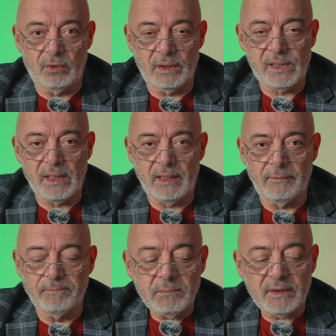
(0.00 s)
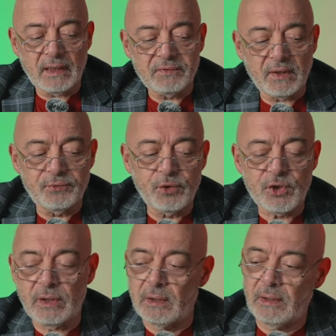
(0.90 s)
Dolayısıyla bir taraftan
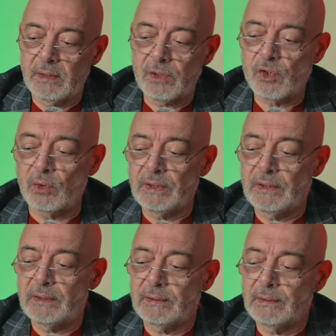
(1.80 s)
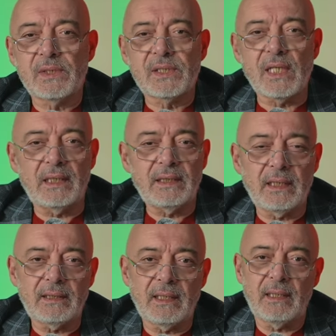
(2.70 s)
Fuji, e, Sony
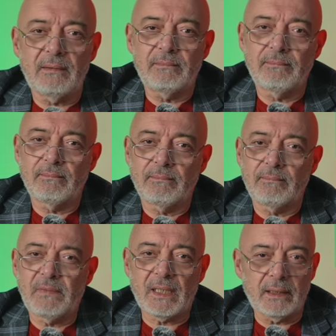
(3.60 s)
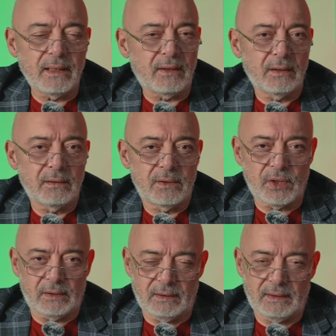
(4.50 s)
saniyede mekanik
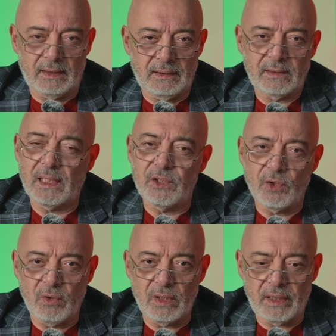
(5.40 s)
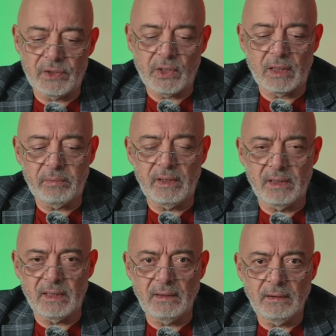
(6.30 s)
shutter'da sadece 10 kare
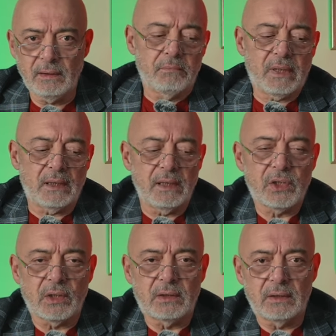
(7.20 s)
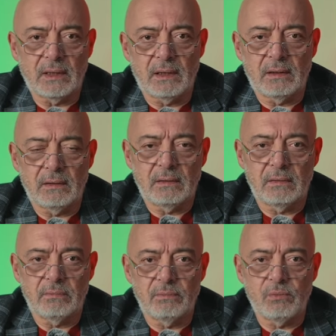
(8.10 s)
çekebilirken mekanik shutter'da
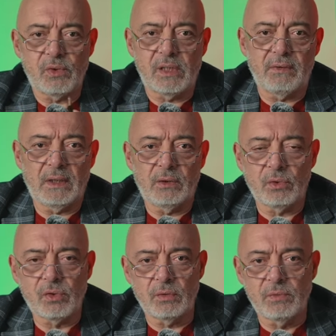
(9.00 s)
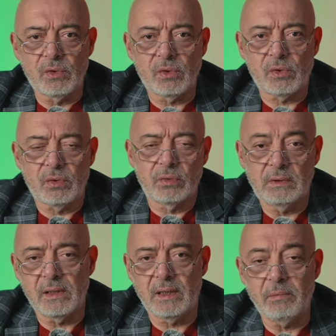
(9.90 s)
bu sevgili dostumuz
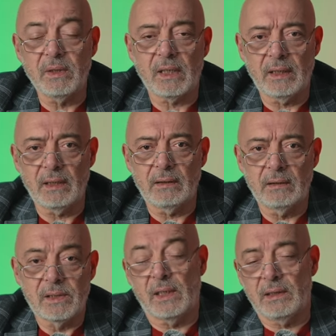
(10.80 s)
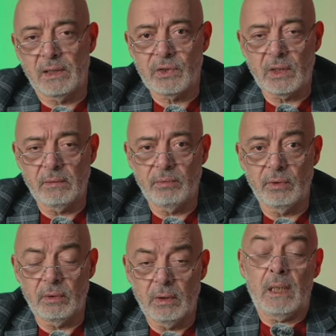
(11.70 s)
20 kare saniye çekebiliyor.